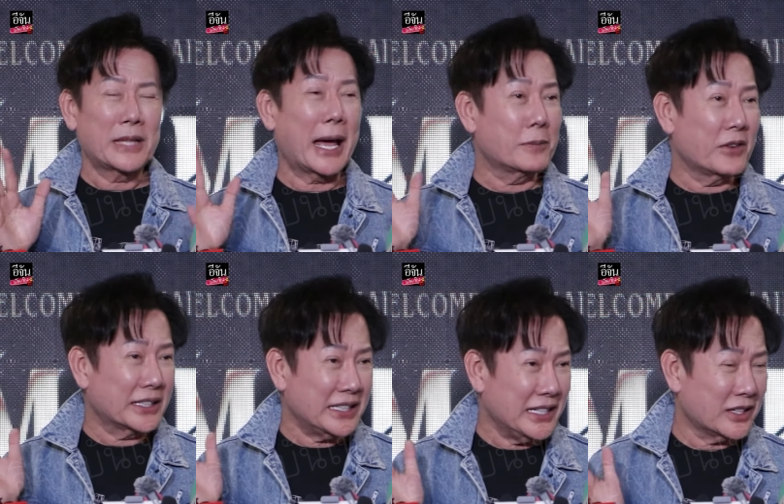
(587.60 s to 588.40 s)
ทำเว
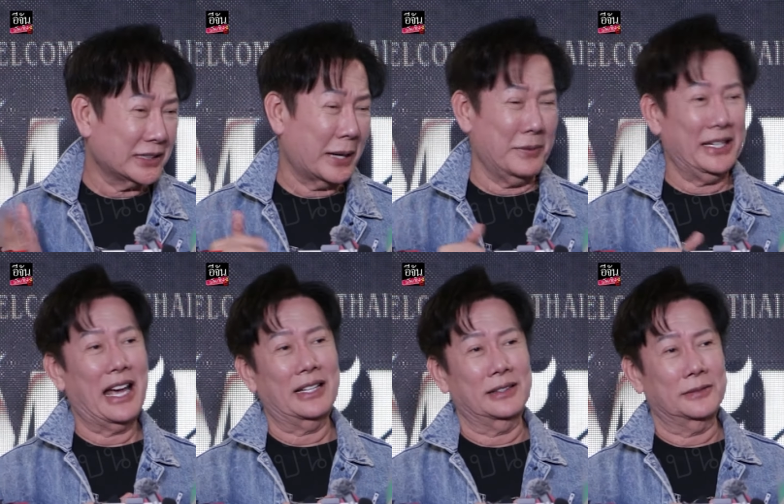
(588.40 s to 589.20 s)
ทีก็ทำไม่
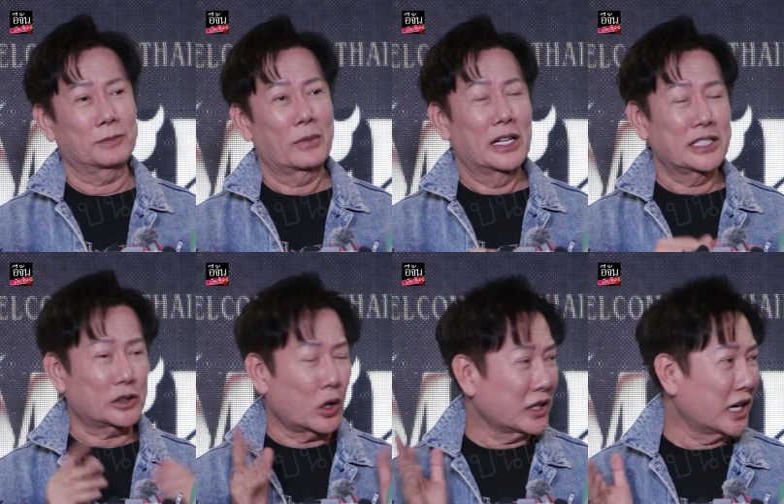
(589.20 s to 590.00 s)
ทันจะ
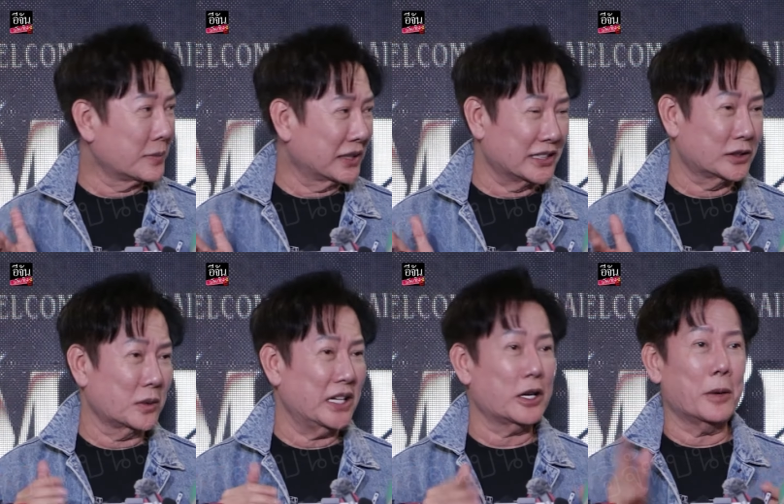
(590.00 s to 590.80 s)
ต้องเดินมาถึงตร
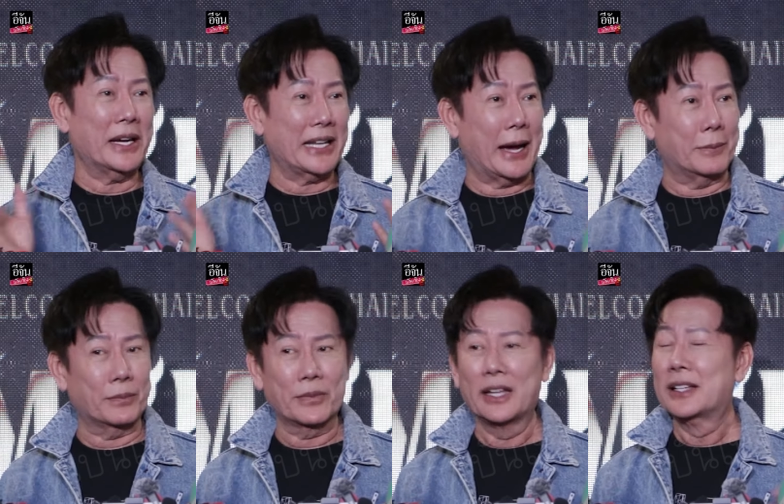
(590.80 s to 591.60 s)
งนี้ก็ไม่
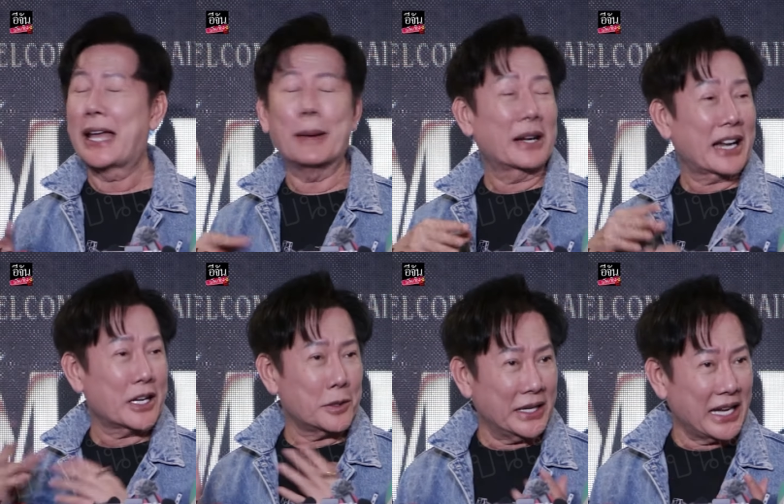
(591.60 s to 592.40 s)
ทำทำอะไร
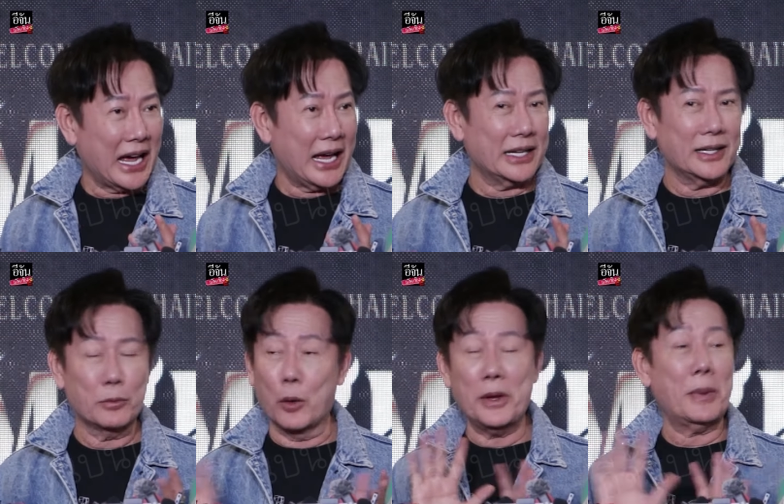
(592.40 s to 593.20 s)
ก็ไม่ได้
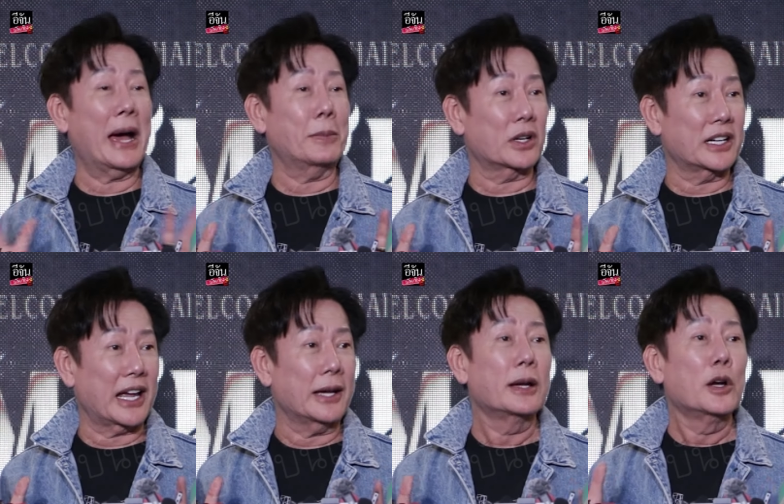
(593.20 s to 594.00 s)
ผมมีภาพหมดเลย
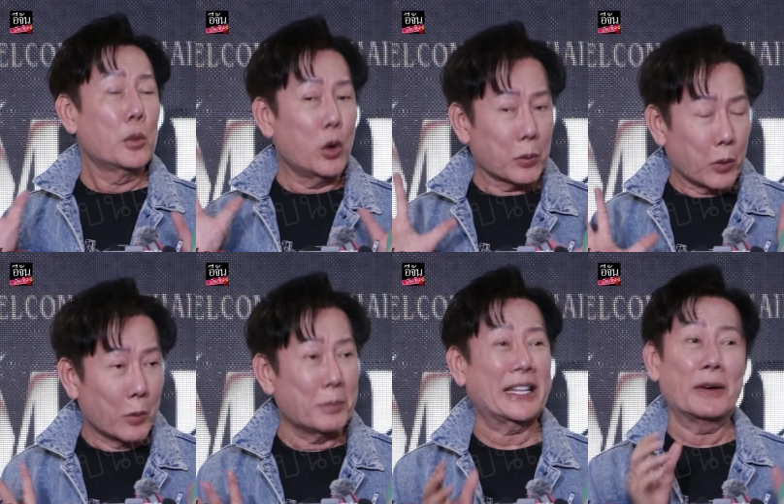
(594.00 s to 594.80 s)
นะพวกผ
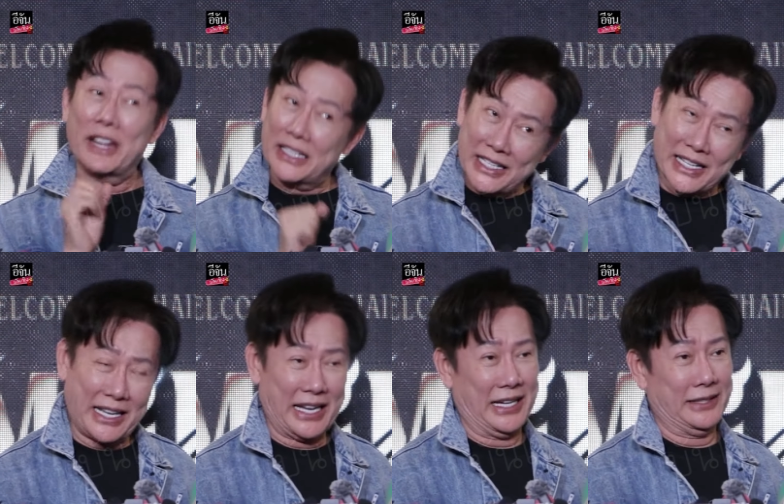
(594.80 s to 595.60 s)
มไปทำเวทีกัน
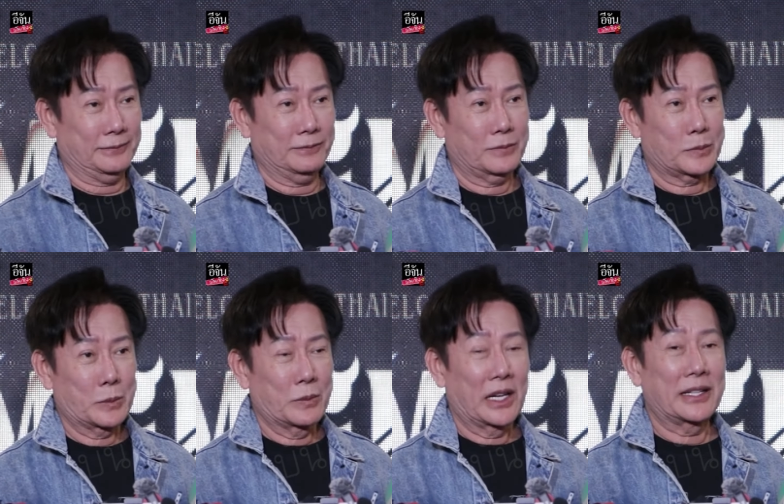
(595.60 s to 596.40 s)
เอง
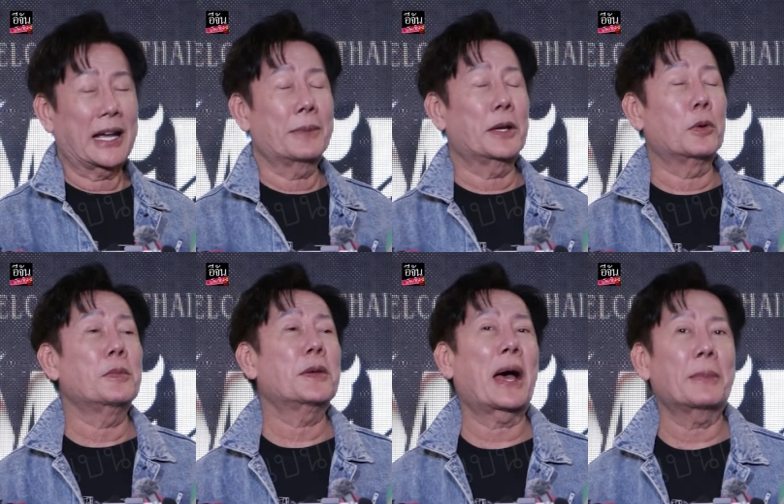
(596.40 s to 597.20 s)
นะครับเดี๋ยวผม
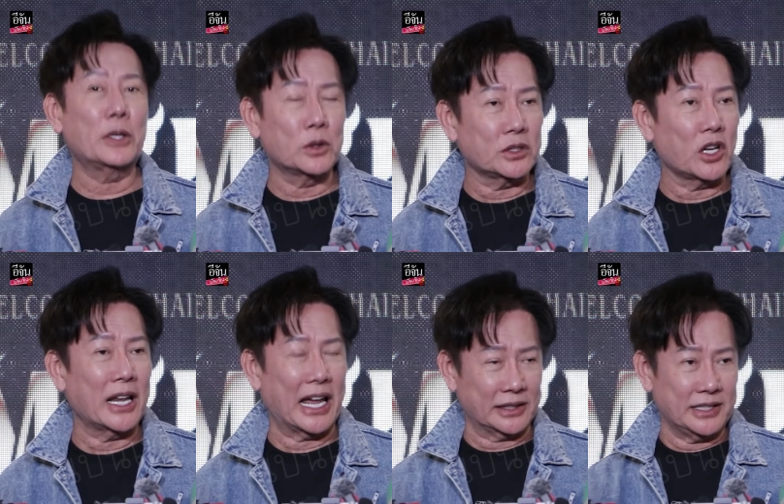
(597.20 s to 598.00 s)
มีภาพให้ดูย้อน
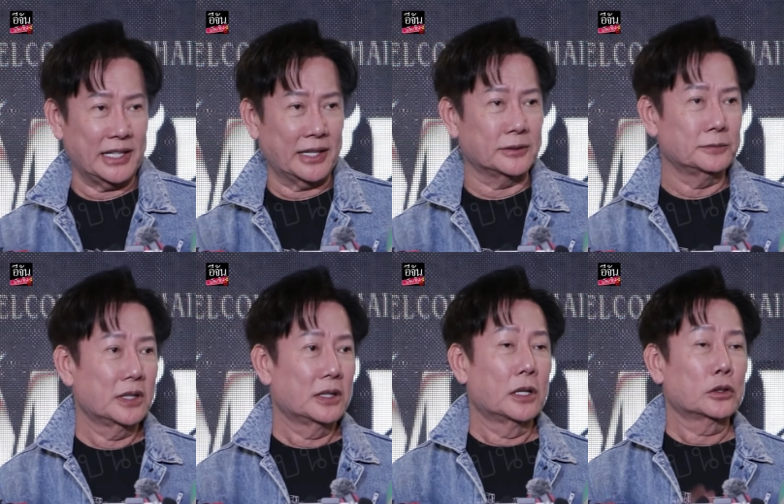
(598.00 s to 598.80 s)
หลังทีเดียว
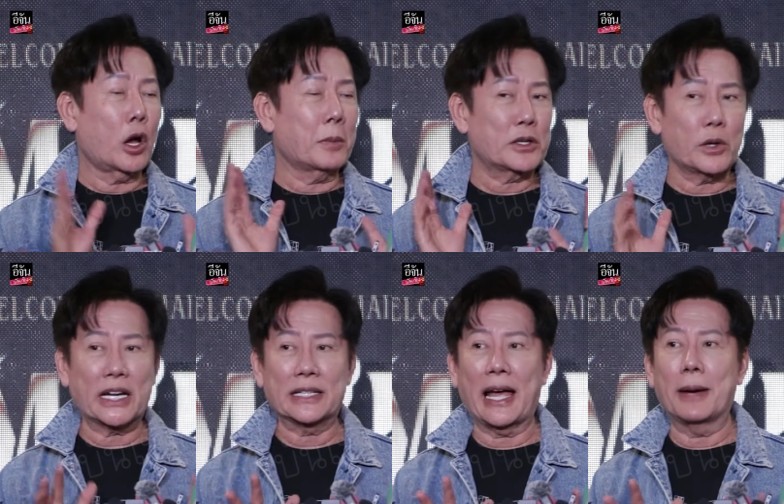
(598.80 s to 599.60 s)
ต้องไปช่วย
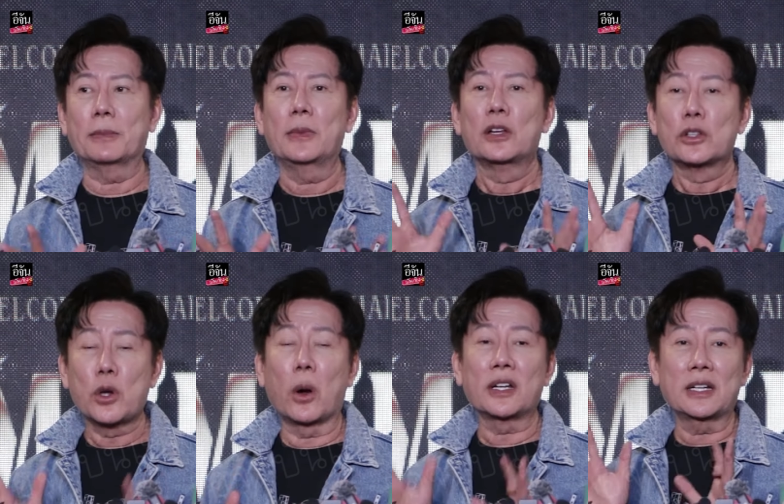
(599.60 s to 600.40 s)
กันทำ
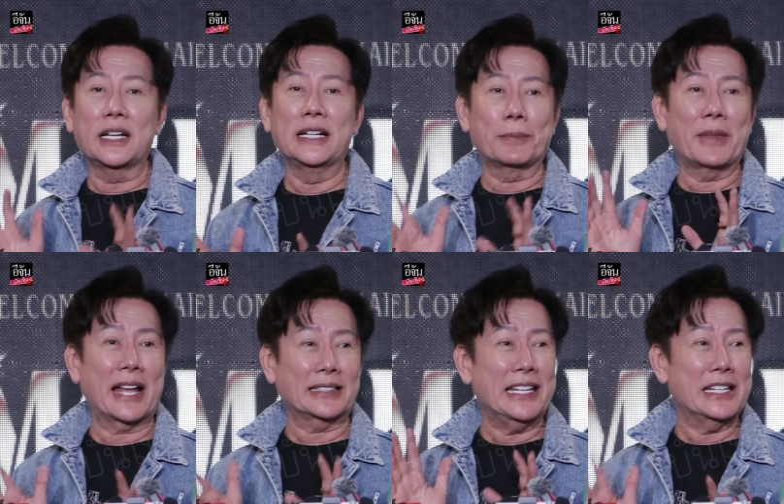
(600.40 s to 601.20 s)
จนเกือบนา
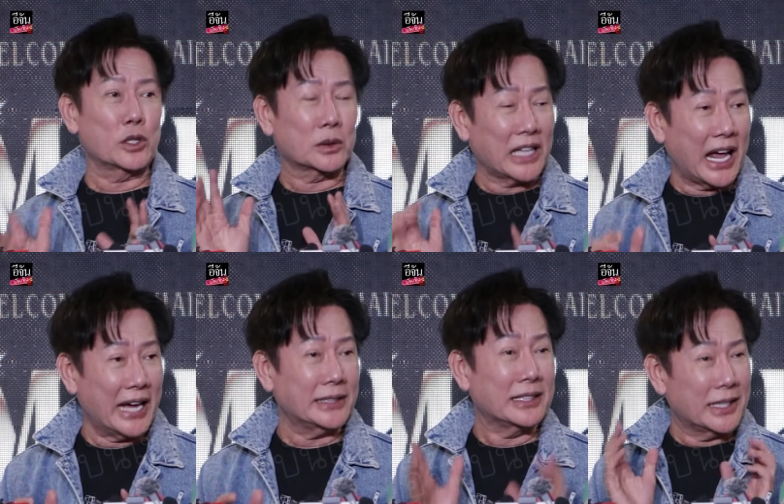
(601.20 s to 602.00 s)
ทีสุดท้าย
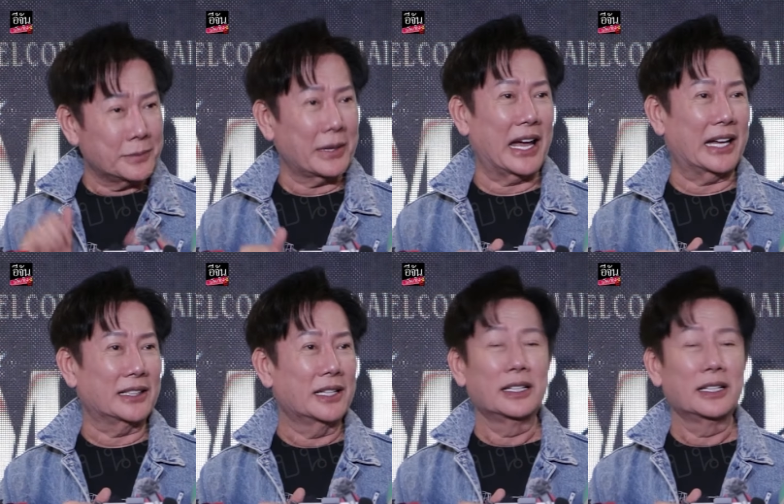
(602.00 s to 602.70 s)
ถึงเริ่มงาน